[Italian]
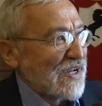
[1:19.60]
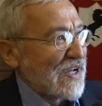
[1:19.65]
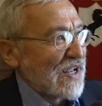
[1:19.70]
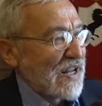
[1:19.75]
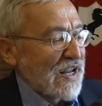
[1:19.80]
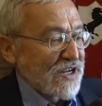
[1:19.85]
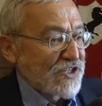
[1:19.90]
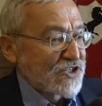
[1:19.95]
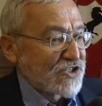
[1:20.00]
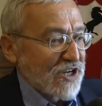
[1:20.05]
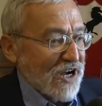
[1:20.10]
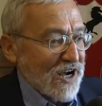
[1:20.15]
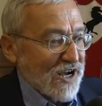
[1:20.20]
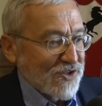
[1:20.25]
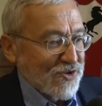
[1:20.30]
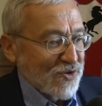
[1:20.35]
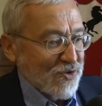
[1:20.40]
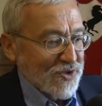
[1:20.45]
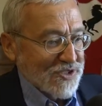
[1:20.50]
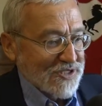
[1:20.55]

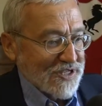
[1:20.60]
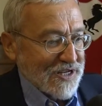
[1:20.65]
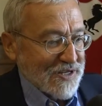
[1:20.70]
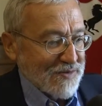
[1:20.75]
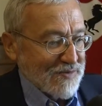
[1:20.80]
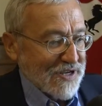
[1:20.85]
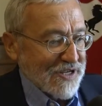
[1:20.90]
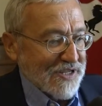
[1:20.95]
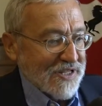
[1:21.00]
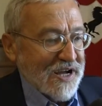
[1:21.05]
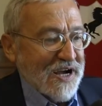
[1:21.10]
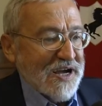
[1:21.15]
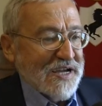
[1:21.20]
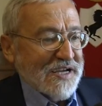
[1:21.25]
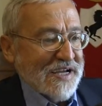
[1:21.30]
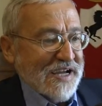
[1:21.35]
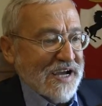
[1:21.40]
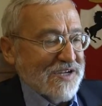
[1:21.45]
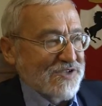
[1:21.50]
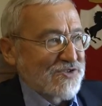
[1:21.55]
lasciato questa libertà in
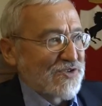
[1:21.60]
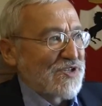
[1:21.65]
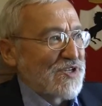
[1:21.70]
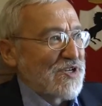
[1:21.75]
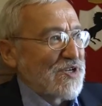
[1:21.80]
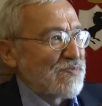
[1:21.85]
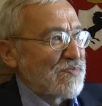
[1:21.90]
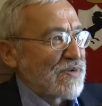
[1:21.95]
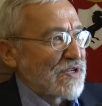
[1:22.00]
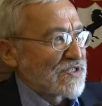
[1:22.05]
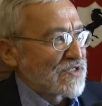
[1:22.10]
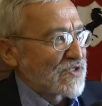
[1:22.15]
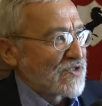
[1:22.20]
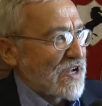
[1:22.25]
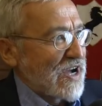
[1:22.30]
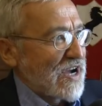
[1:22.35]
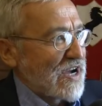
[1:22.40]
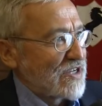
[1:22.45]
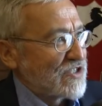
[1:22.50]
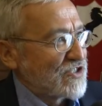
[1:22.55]
caso di
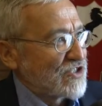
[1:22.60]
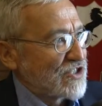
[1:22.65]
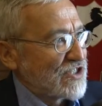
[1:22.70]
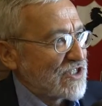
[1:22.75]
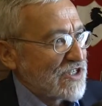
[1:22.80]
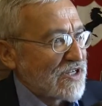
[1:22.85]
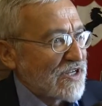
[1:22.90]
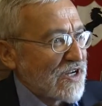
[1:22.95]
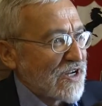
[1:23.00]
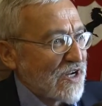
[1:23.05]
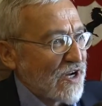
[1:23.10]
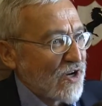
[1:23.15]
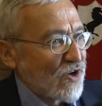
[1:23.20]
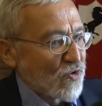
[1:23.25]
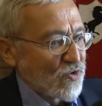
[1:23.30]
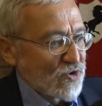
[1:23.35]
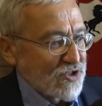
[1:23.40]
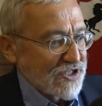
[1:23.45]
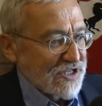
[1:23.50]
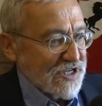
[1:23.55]
personaggi
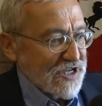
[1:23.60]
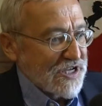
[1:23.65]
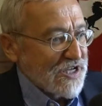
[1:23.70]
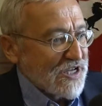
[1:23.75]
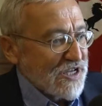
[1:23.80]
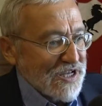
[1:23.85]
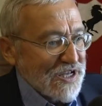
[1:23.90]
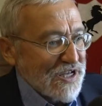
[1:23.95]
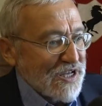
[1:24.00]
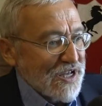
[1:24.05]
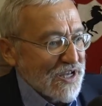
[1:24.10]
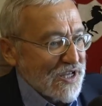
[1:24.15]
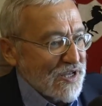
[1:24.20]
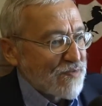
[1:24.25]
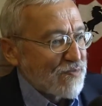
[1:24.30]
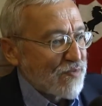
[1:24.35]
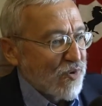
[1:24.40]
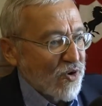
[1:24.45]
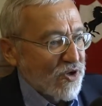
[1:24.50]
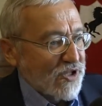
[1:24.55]
così
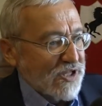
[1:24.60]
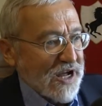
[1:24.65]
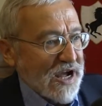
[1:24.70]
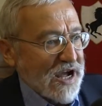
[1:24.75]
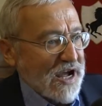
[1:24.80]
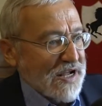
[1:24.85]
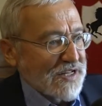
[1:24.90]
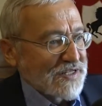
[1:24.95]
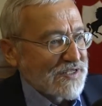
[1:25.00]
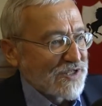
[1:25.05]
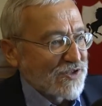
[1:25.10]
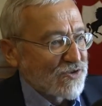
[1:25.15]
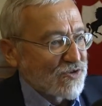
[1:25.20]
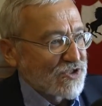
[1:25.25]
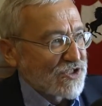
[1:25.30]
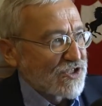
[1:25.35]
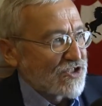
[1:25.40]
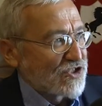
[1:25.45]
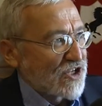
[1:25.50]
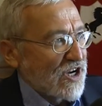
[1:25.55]
importanti,
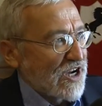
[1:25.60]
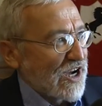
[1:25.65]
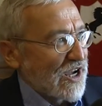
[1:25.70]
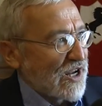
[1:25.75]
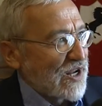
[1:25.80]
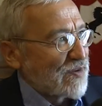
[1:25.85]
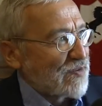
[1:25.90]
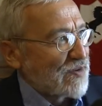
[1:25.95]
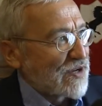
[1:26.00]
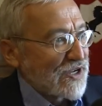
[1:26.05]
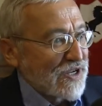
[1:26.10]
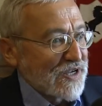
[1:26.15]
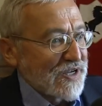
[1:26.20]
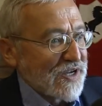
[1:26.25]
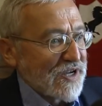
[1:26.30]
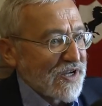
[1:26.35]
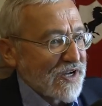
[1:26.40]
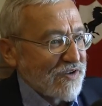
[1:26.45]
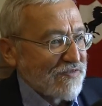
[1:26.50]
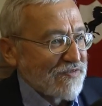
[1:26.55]
così celebri.
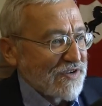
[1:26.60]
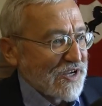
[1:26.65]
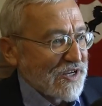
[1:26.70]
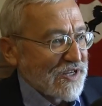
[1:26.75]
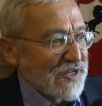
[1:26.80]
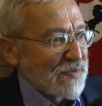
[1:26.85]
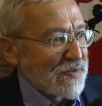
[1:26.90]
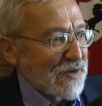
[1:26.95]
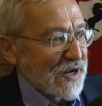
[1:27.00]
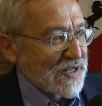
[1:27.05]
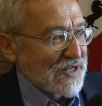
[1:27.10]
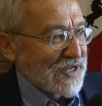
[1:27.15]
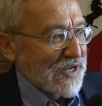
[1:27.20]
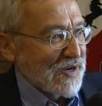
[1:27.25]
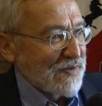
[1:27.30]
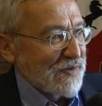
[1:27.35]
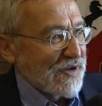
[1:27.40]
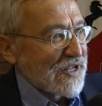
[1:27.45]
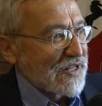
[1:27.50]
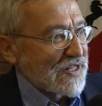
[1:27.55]
Verdi
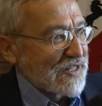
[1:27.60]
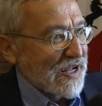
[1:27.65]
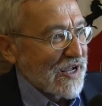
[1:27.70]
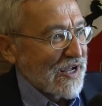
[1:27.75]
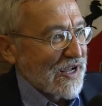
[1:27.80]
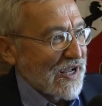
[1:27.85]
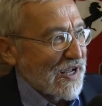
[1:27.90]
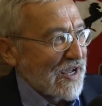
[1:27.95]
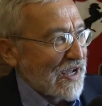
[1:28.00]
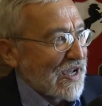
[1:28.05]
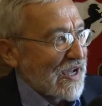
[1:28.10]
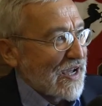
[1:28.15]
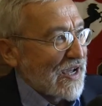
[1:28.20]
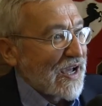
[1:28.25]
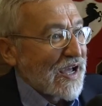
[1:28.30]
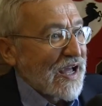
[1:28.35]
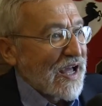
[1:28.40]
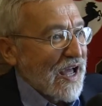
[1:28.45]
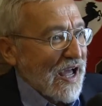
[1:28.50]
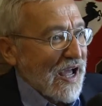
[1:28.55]

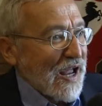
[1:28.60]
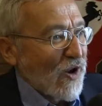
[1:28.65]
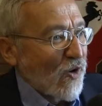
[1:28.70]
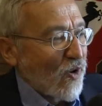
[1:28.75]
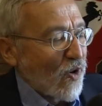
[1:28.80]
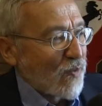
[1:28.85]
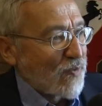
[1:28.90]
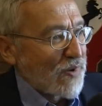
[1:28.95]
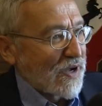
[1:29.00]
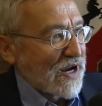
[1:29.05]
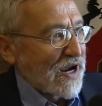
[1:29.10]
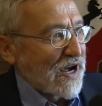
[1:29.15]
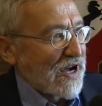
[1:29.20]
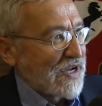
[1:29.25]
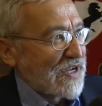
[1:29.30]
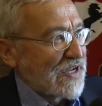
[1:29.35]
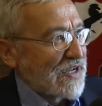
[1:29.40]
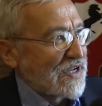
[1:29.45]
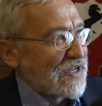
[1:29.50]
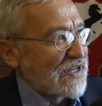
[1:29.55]
praticamente è l'opera
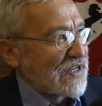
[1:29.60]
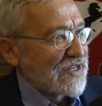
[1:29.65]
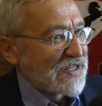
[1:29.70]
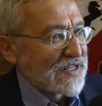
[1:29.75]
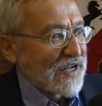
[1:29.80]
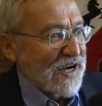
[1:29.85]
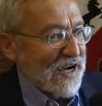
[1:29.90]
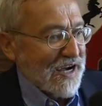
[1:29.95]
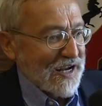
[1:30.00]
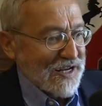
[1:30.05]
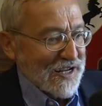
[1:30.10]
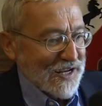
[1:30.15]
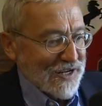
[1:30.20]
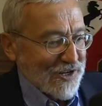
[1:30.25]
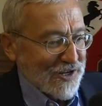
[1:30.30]
in Italia